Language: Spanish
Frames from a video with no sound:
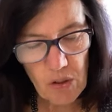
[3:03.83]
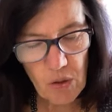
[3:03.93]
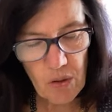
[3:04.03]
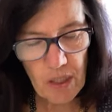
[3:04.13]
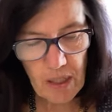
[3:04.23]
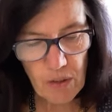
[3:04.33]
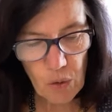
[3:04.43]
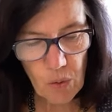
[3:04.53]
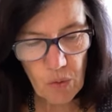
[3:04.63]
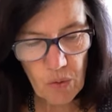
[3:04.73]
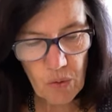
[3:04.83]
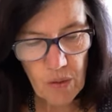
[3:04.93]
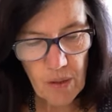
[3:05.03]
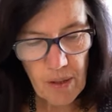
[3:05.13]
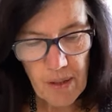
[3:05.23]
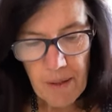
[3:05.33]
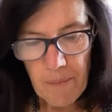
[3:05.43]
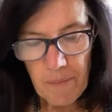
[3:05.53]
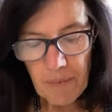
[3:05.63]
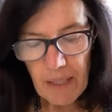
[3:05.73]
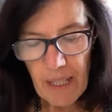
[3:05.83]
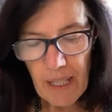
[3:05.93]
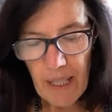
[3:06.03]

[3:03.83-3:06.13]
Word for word: corazón de Jesús. Que